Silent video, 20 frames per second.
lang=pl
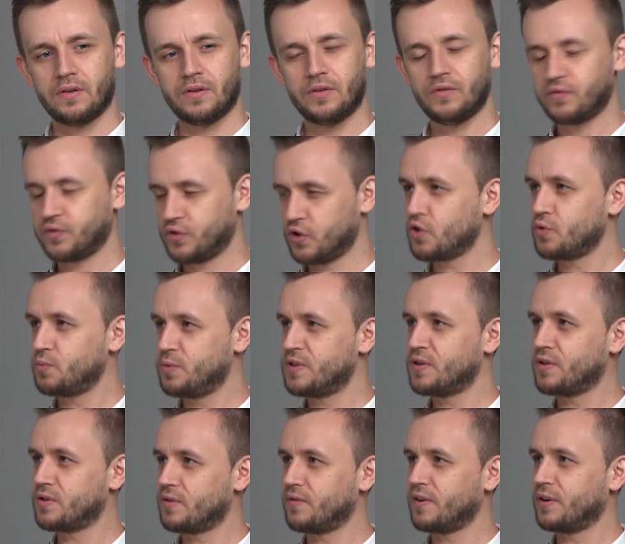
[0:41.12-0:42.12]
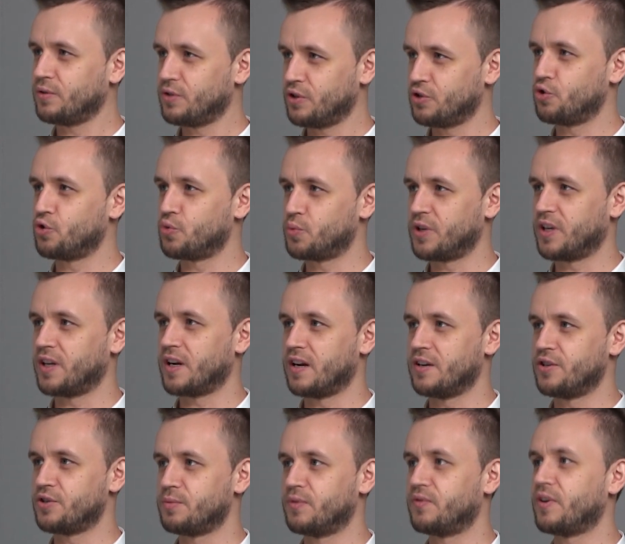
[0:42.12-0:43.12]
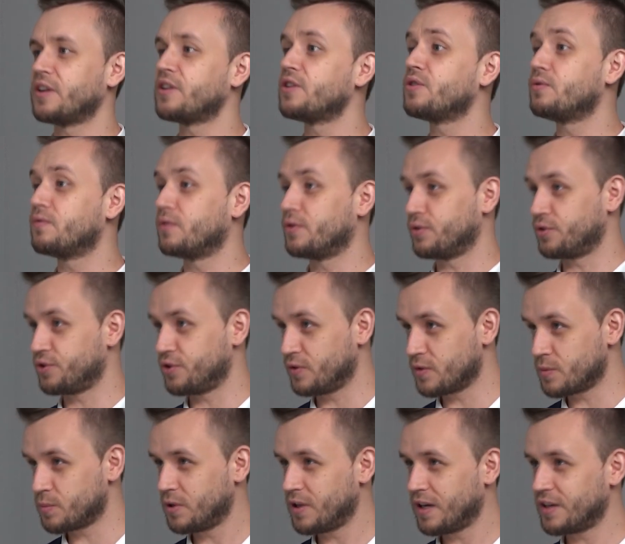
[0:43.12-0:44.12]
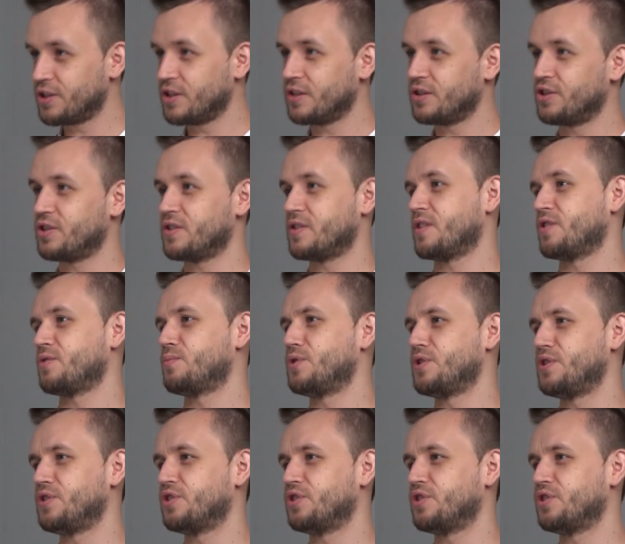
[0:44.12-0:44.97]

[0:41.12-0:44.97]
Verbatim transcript: i w coś biznesowego też już przegraliśmy. W rankingu wolności gospodarczej też jesteśmy